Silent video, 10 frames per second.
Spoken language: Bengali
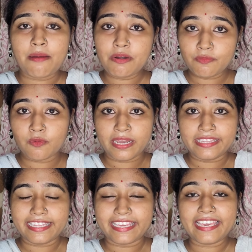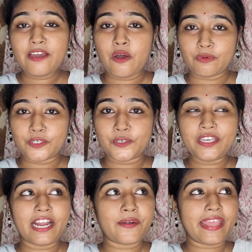আমার মোবাইল থেকে
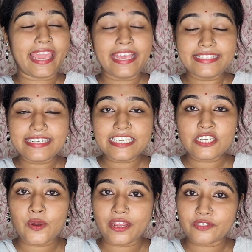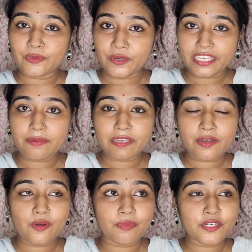অবশ্যই কারণ এই জিনিসটা অনেকে
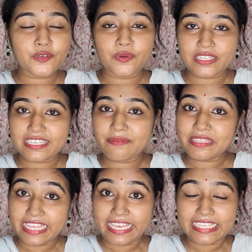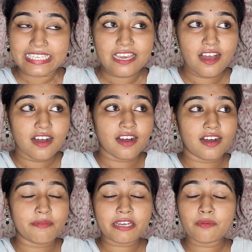আমাকে কমেন্ট করেছে আমি দেখেছি
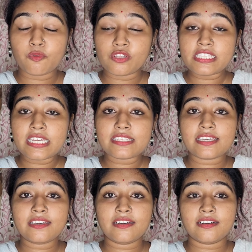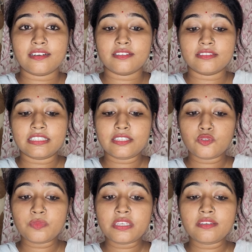আমাকে বলছে যে দিদি
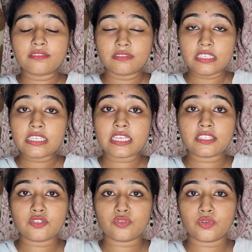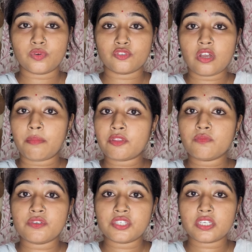তুমি নিজে এই জিনিসগুলো করছো আমরা
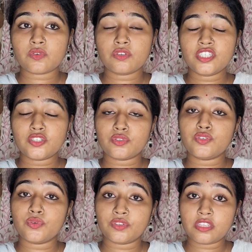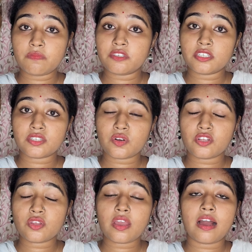তো বিশ্বাস করছি না যদি সত্যি বিশ্বাস
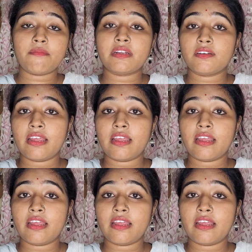করাতে হয় আমার